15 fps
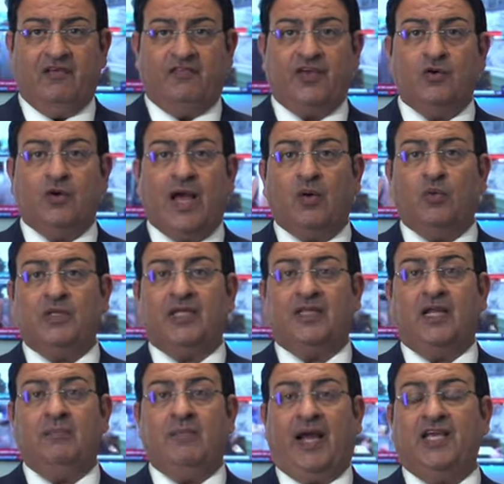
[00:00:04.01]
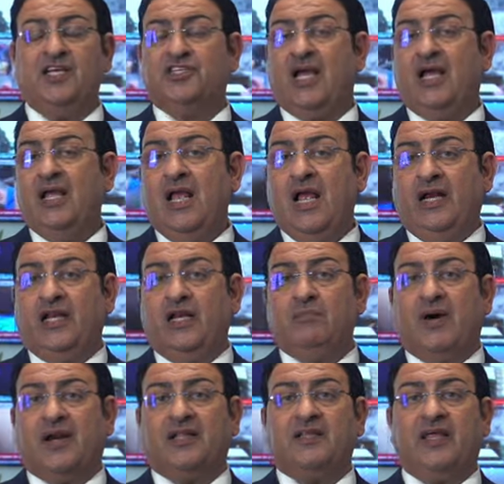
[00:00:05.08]
في جودة المعيشة
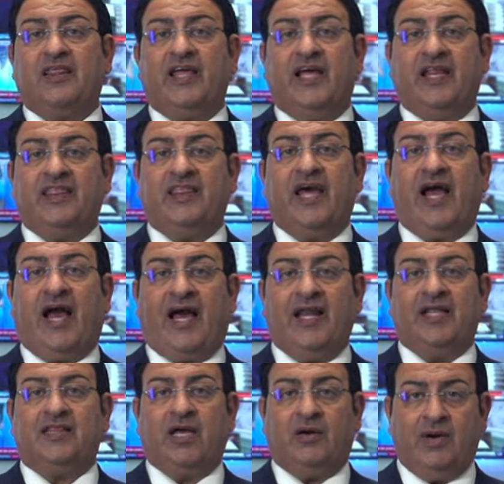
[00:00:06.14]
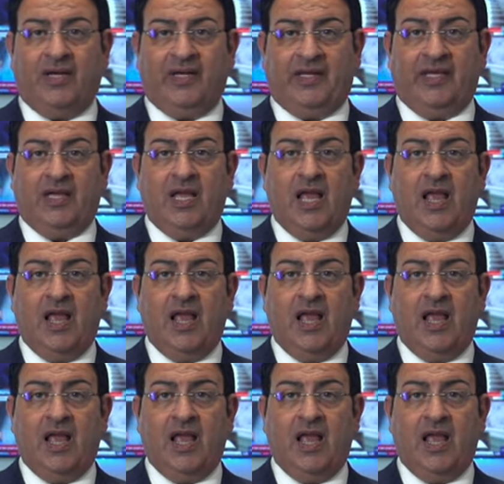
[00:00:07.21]
للمرة الثالثة على التوالي